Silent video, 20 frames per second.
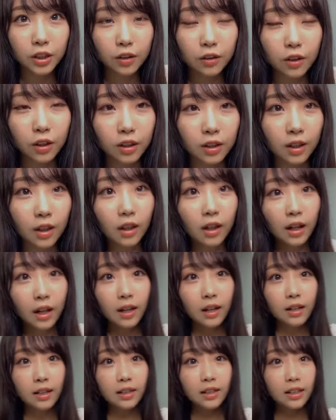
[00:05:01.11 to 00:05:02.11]
いけるかなあ
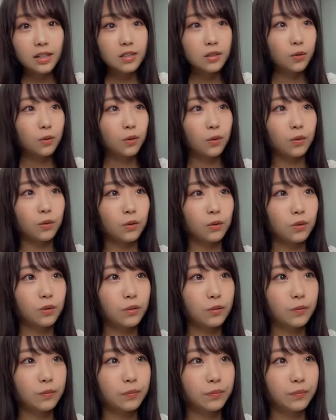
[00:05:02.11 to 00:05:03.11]
いけそうも
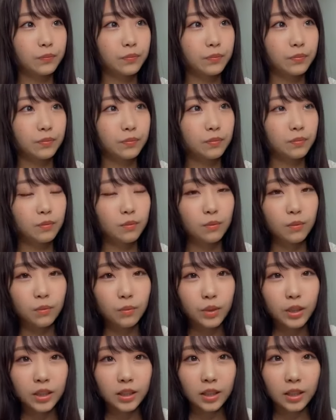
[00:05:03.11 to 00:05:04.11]

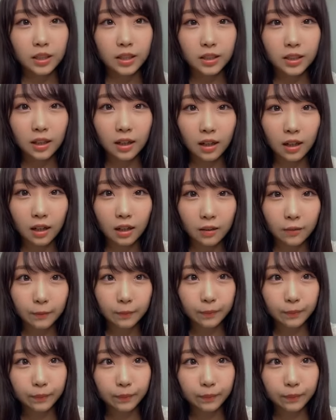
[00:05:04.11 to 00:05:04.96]
しかしたら